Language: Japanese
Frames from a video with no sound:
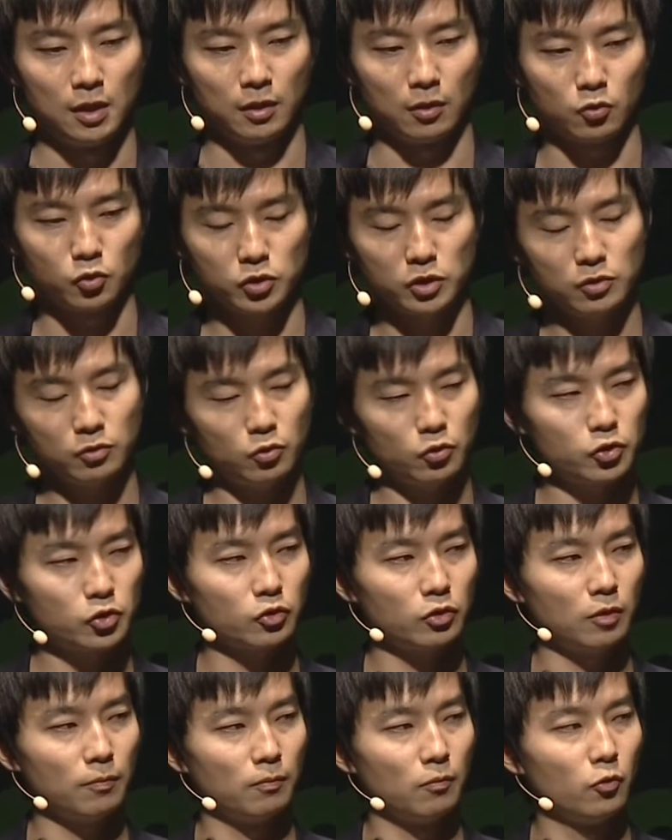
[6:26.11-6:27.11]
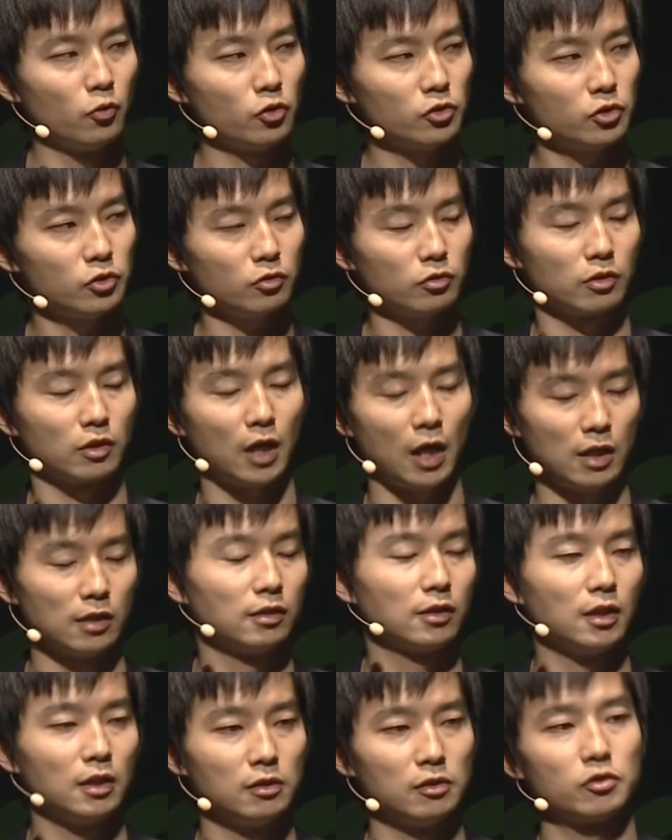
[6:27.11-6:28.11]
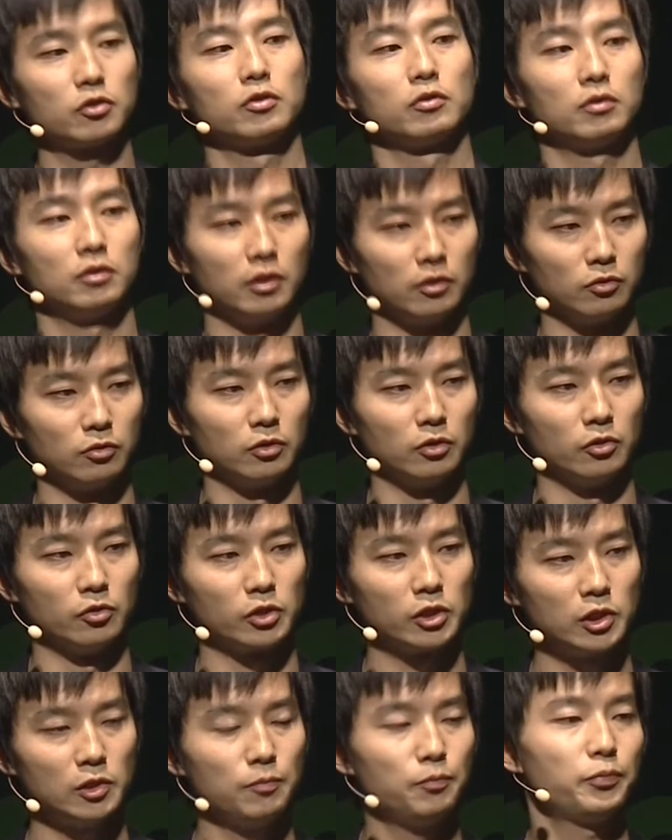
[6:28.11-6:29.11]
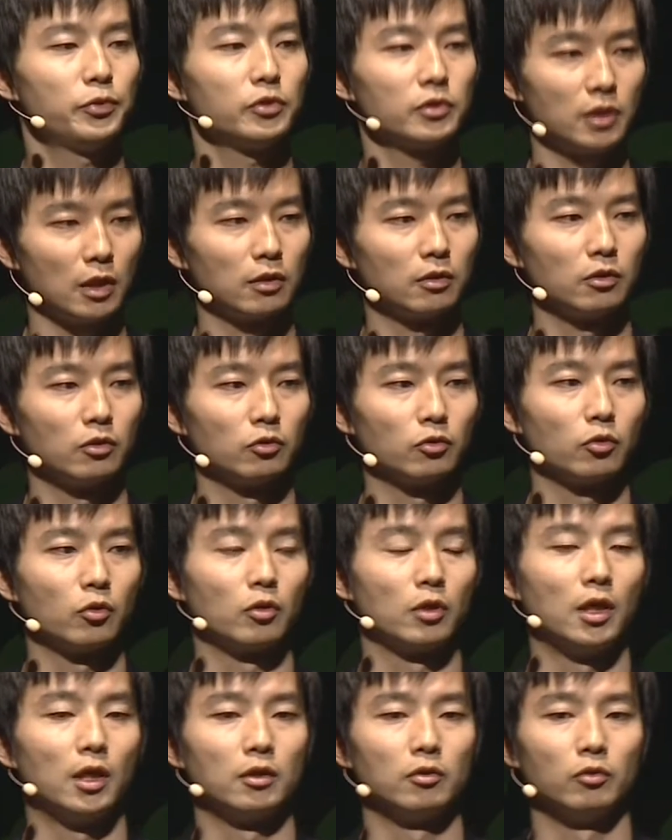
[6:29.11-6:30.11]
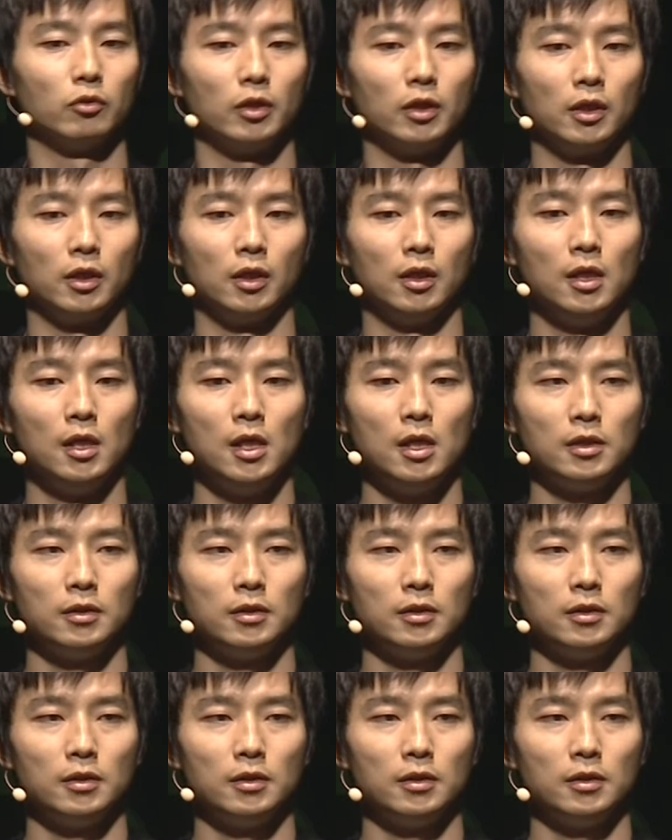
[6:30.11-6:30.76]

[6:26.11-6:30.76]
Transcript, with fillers: こちらの特徴ってものすごく簡単に作ってるっていうシンプルさっていうところがあるので